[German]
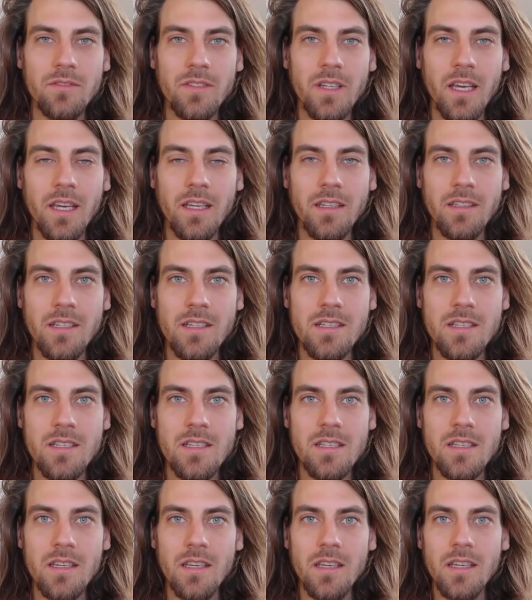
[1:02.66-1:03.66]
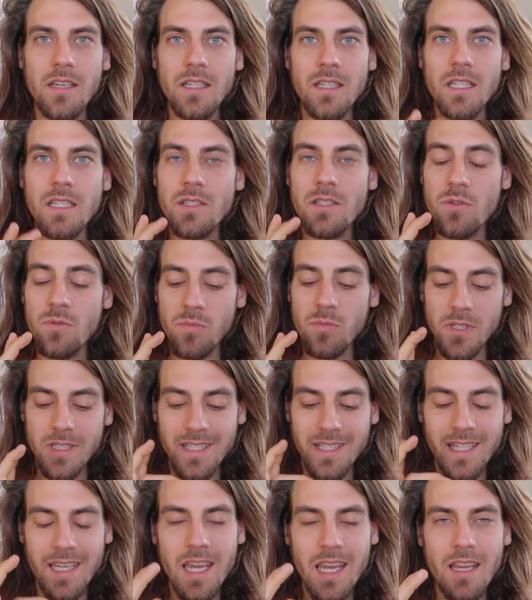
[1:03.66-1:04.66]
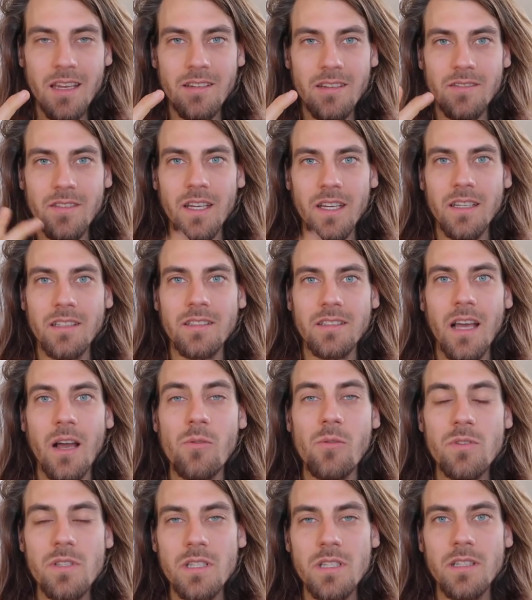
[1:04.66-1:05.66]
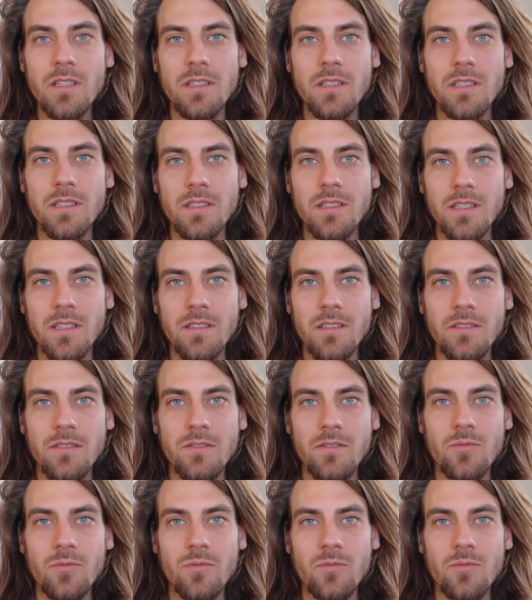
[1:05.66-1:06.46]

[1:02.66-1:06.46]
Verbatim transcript: dich veränderst, die Symmetrien werden ausgeglichener.